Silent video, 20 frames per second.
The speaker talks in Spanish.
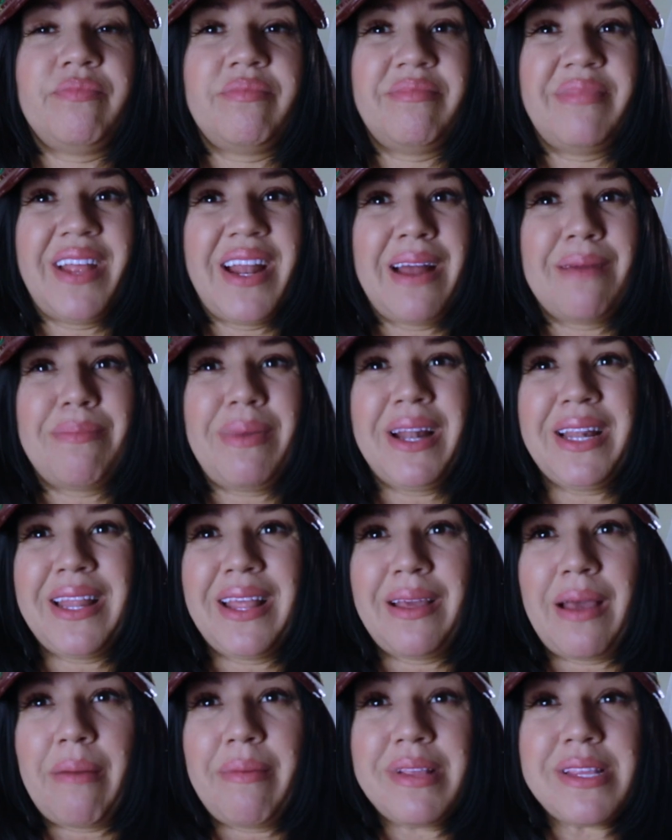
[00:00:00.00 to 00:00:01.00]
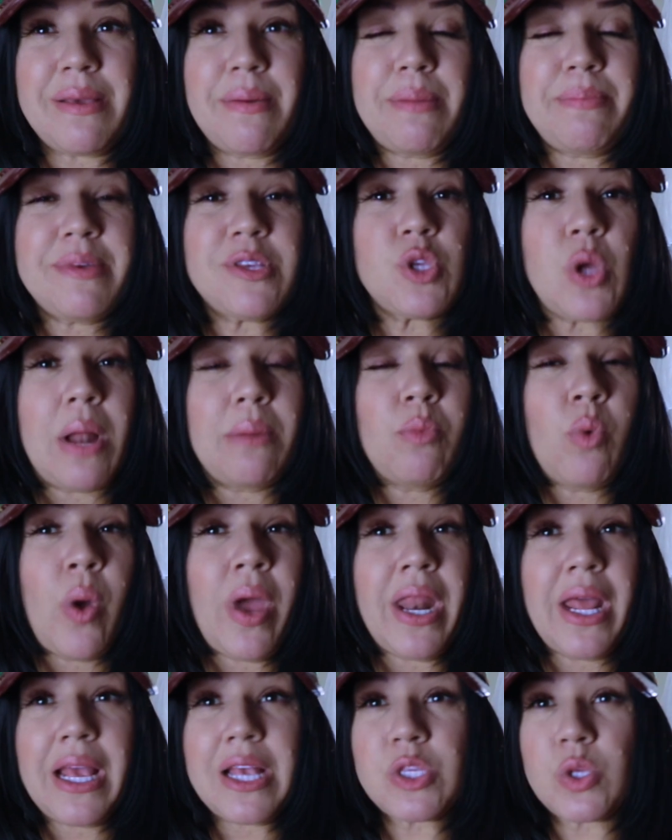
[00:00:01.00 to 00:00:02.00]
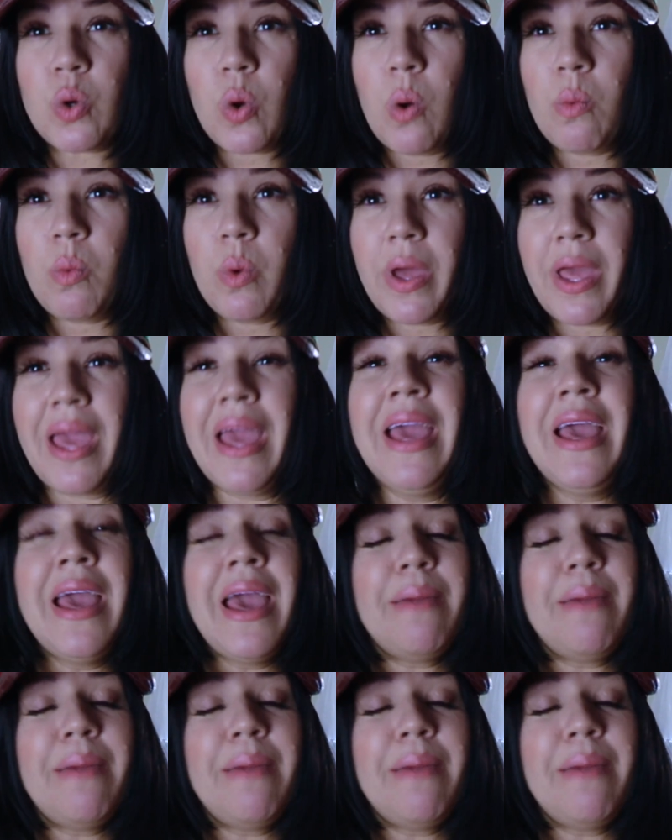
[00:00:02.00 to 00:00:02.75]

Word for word: de, la parte, a veces hay mujeres que son como que,